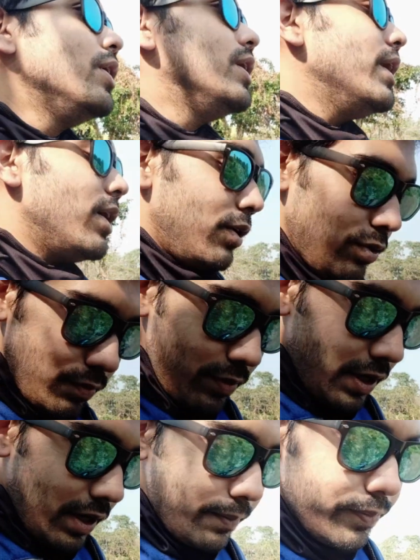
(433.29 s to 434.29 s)
এরকম না
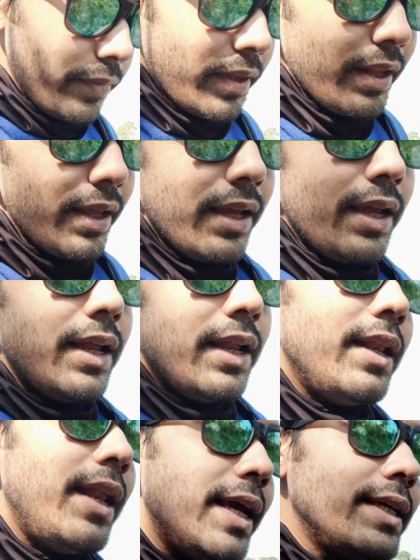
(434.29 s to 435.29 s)

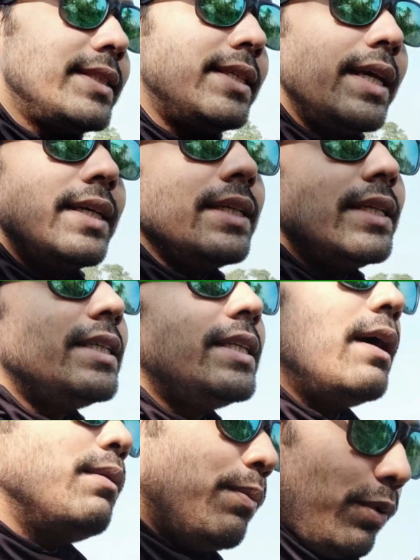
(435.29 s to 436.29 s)
নেক্সট যে জিনিসটা
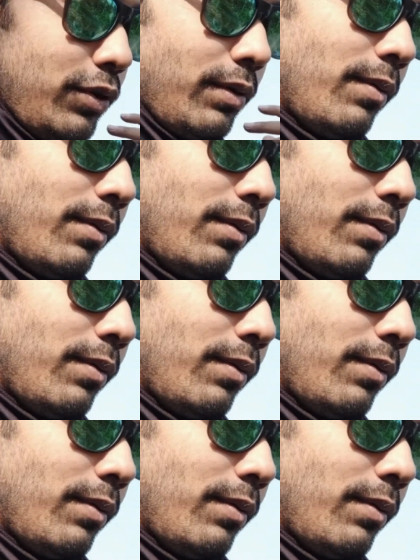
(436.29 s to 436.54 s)
আমি প্রথমে